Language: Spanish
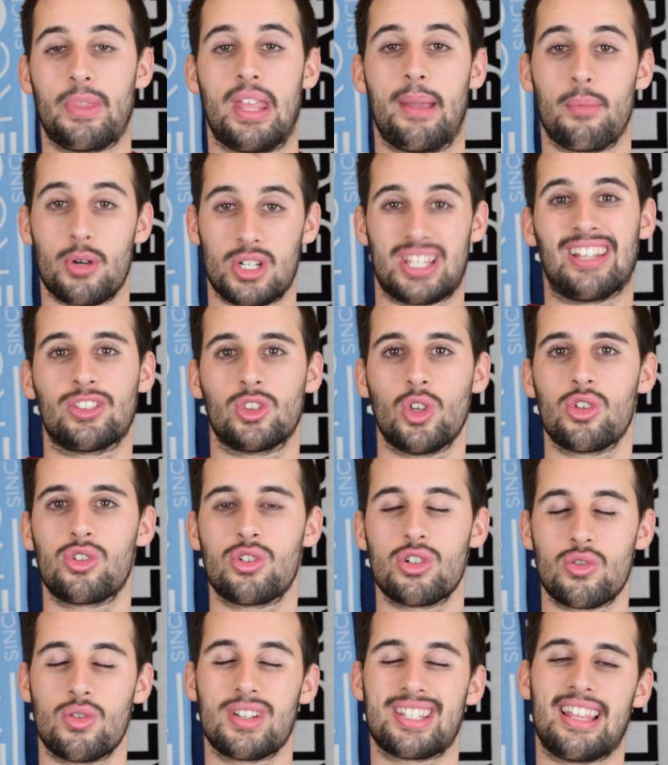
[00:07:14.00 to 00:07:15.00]
eh, pues tan
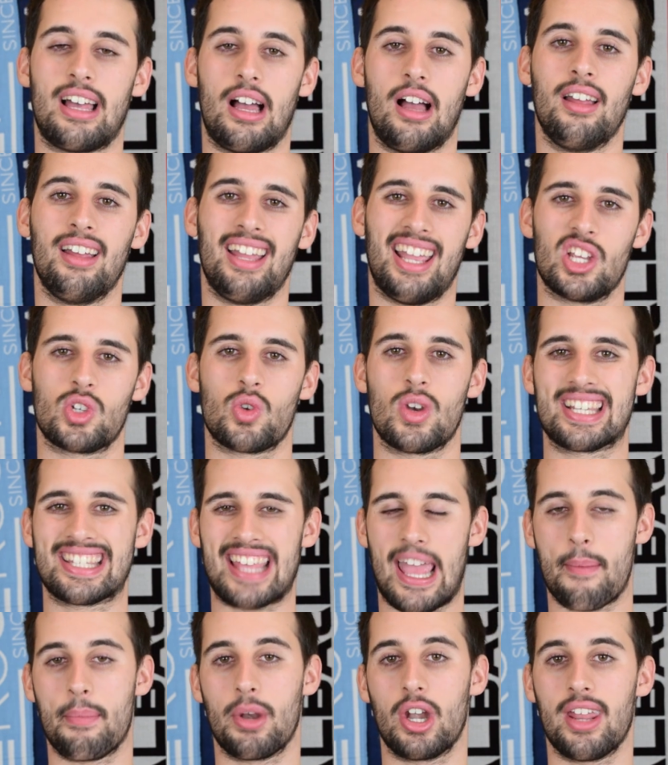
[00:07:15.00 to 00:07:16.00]
tochos, no está en su
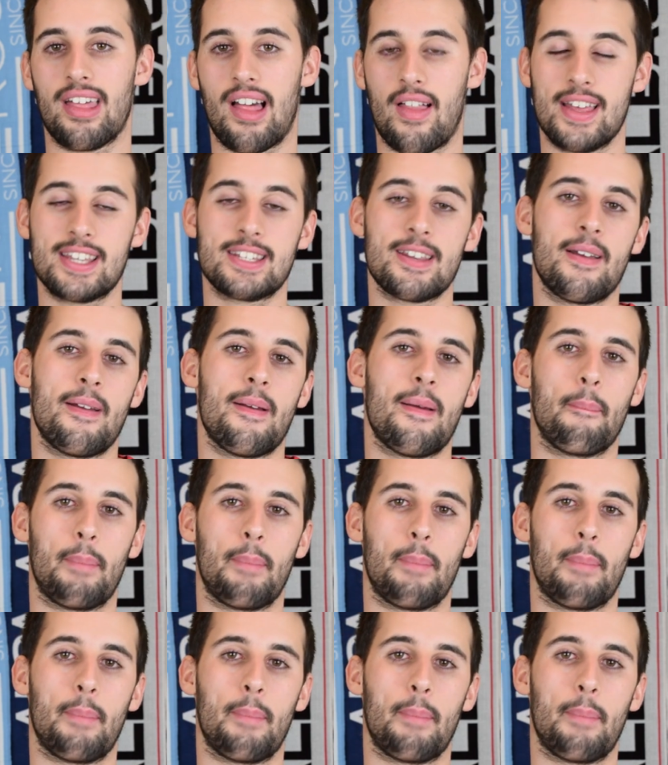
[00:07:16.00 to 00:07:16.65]
lista de prioridades,